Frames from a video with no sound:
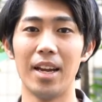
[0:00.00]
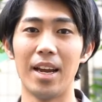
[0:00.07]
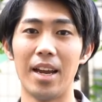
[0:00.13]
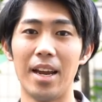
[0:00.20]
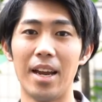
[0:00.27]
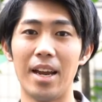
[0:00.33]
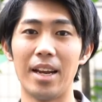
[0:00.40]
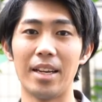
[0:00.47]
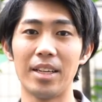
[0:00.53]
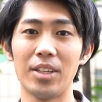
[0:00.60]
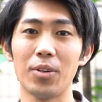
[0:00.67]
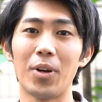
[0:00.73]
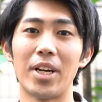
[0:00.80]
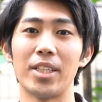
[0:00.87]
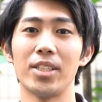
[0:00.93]
えー、
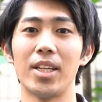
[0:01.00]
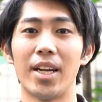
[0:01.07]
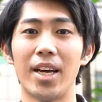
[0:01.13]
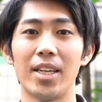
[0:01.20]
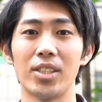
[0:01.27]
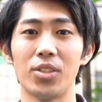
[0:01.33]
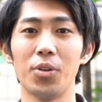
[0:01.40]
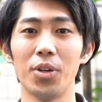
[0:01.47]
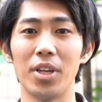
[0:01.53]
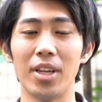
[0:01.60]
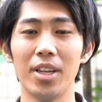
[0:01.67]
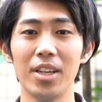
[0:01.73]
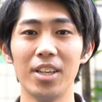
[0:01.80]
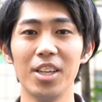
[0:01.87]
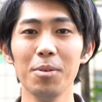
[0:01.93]
人からしたらすごい
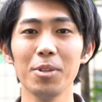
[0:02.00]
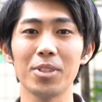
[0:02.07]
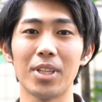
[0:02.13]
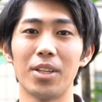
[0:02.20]
荷物